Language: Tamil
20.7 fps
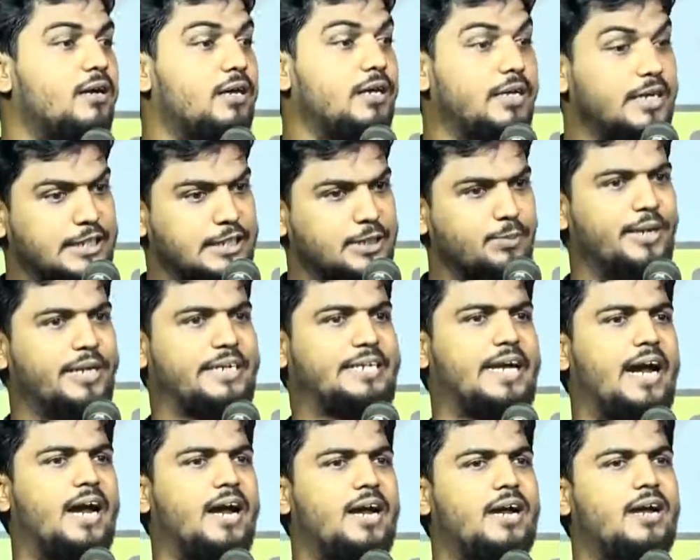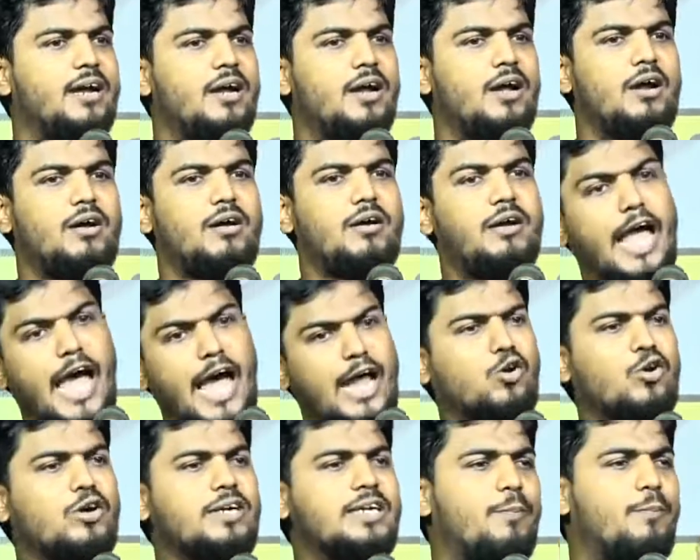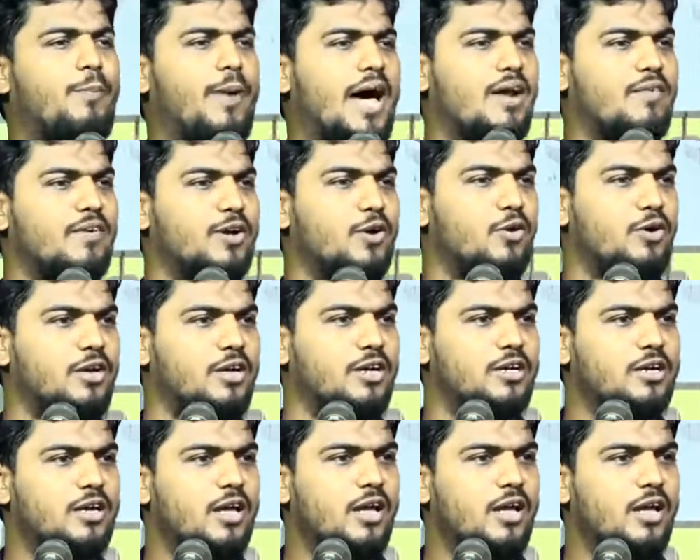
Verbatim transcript: நீதிமிக்க நேர்கொண்ட பார்வையோடு